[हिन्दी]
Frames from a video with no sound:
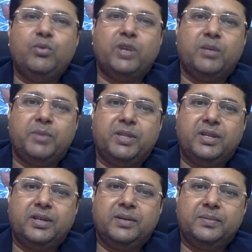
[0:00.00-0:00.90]
उठाना
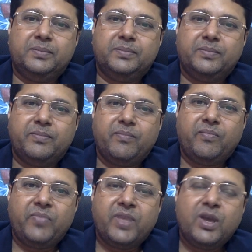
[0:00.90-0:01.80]
पड़ता है
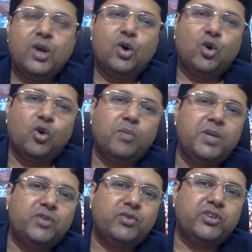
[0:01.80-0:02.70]
होम
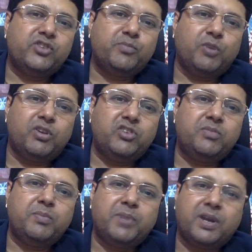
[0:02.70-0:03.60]
इंश्योरेंस पॉलिसी
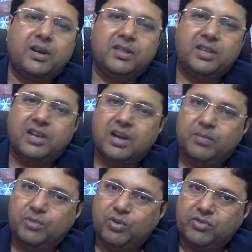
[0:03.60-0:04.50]
में प्राकृतिक
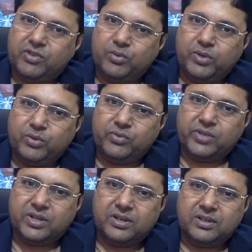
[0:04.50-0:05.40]
आपदाओं से हुए
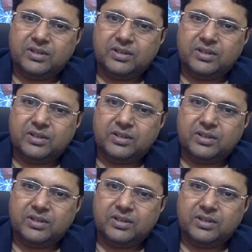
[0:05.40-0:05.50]
नुकसान